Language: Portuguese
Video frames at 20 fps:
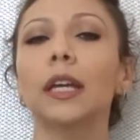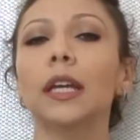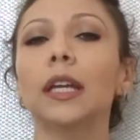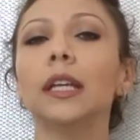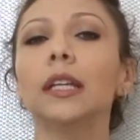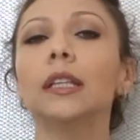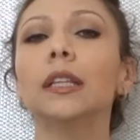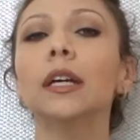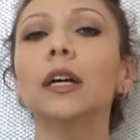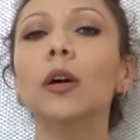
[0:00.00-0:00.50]

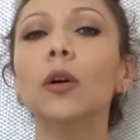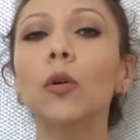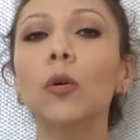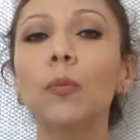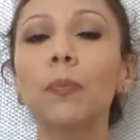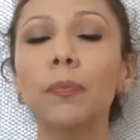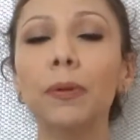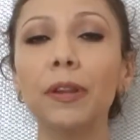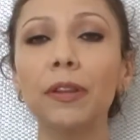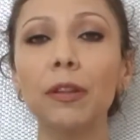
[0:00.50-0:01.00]

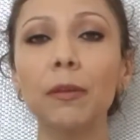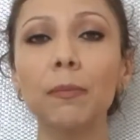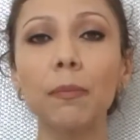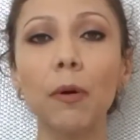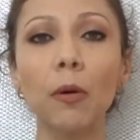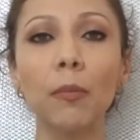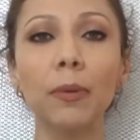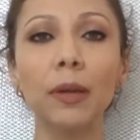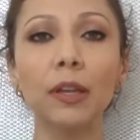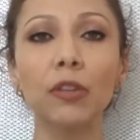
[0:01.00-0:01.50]
Então,
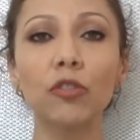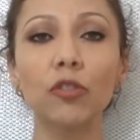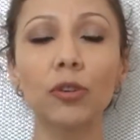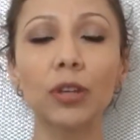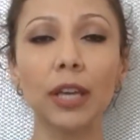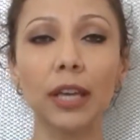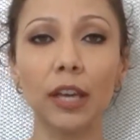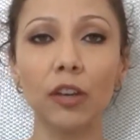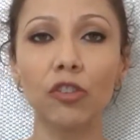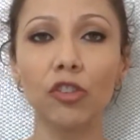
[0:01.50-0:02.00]
principalmente o
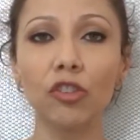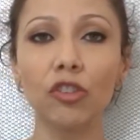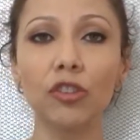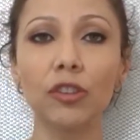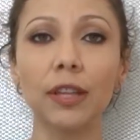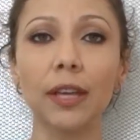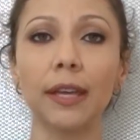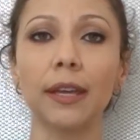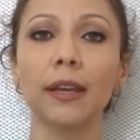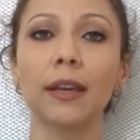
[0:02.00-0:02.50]
que, que a gente
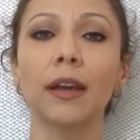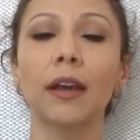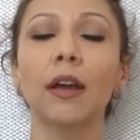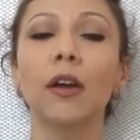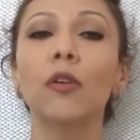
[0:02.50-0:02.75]
tem?